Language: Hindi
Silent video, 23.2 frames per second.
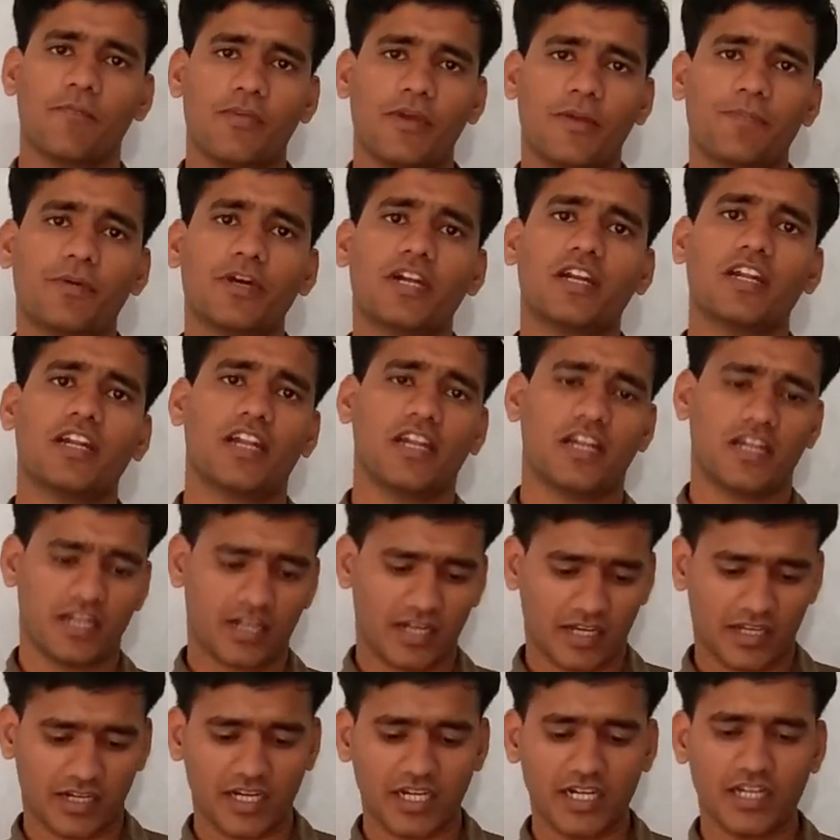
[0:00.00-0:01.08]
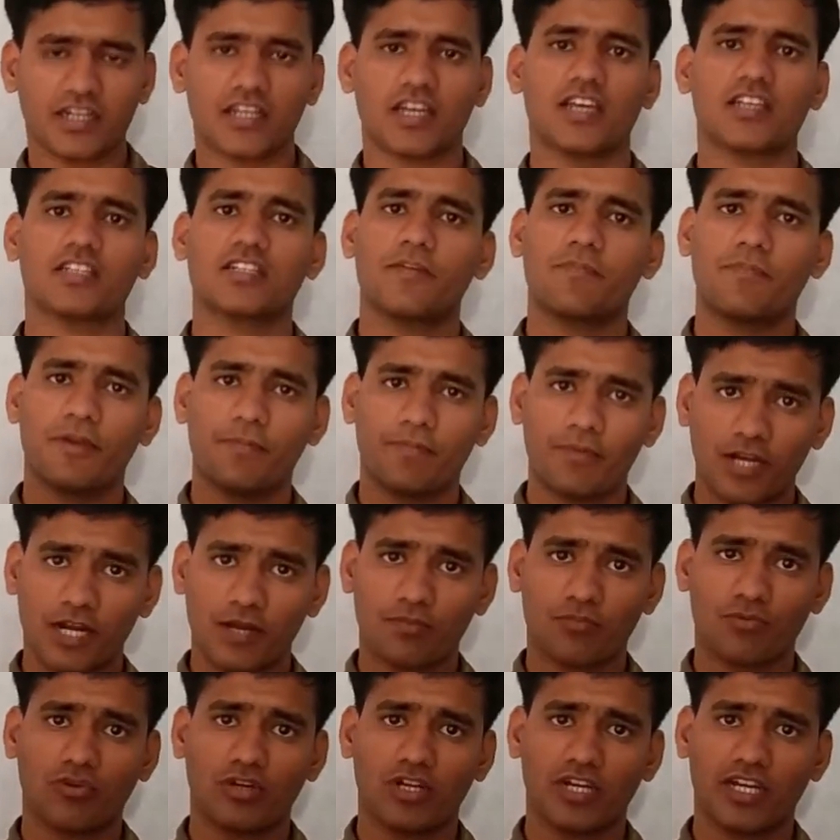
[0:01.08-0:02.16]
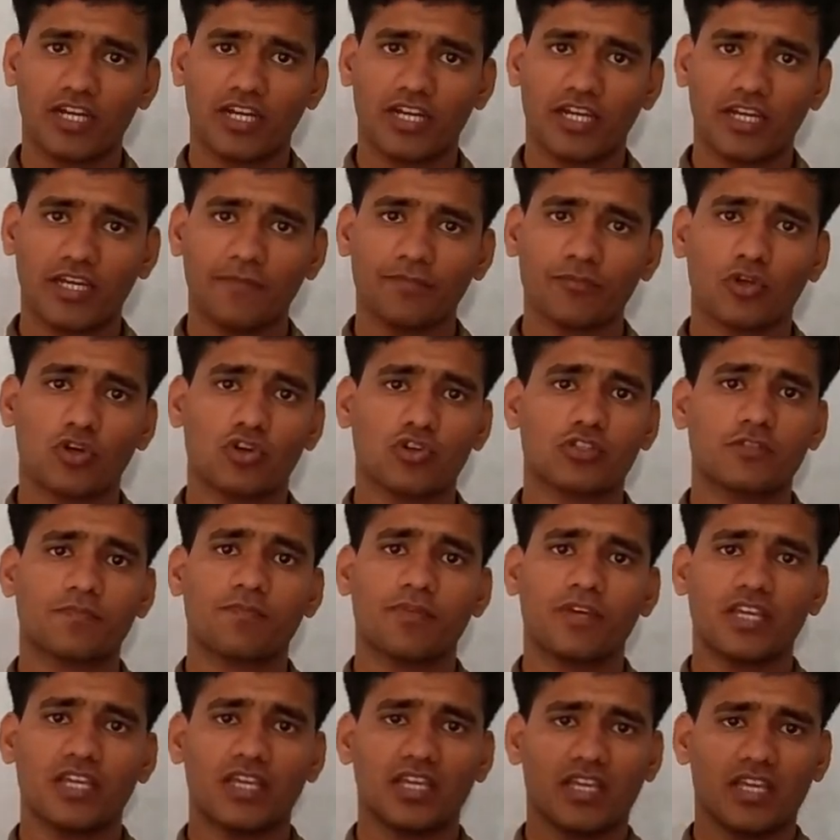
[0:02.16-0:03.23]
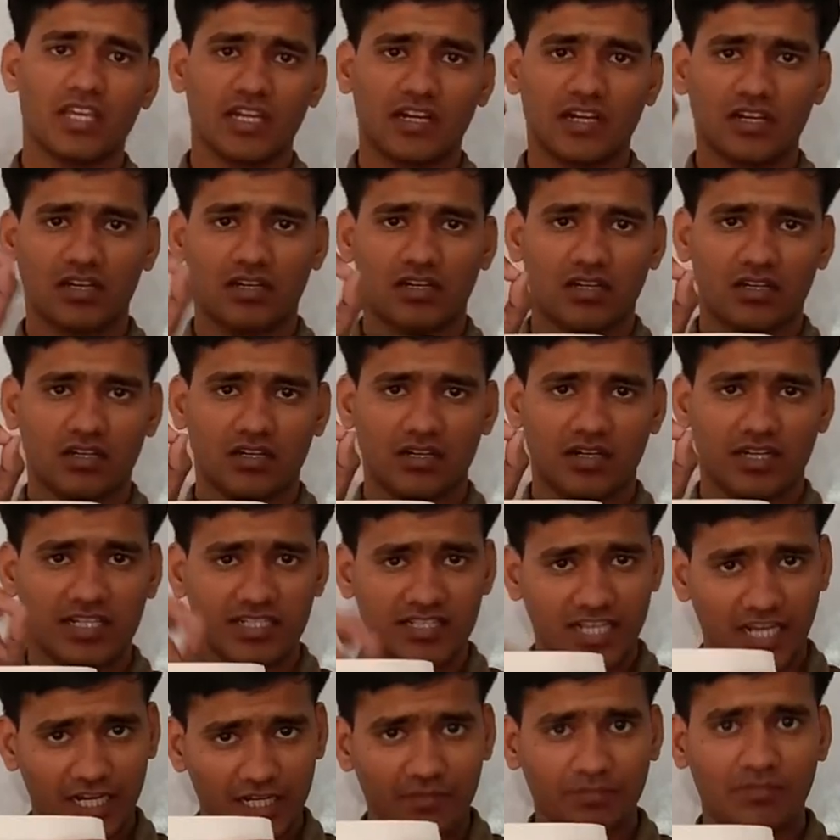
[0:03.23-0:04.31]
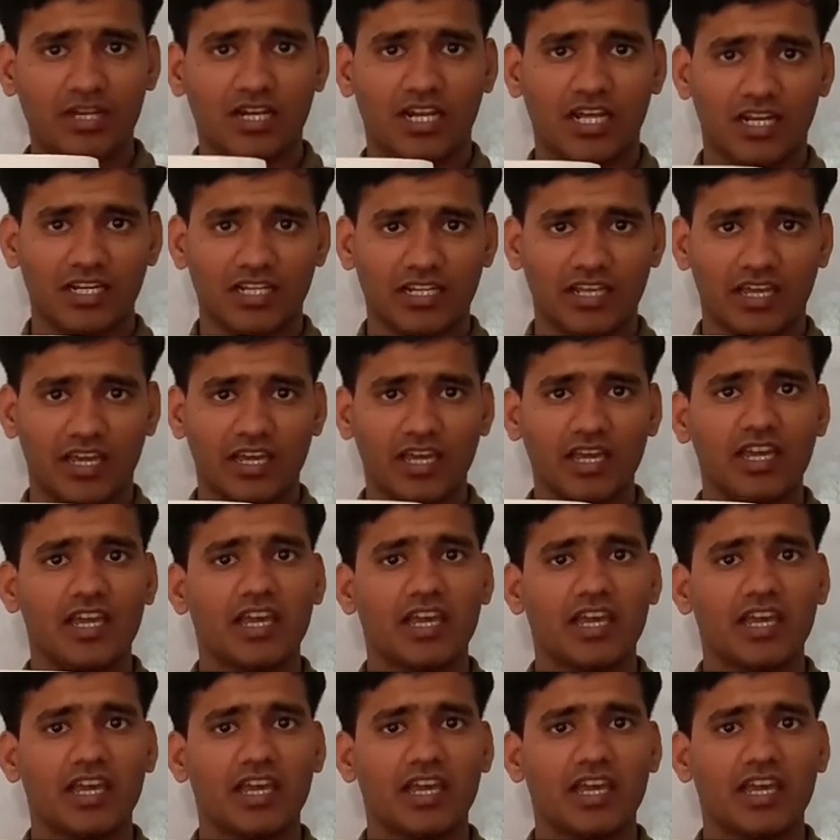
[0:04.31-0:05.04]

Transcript: पेपर ले लेना राइट ऐसा पेपर आपको लेना है और उस पर एक डिज़ाइन बनानी है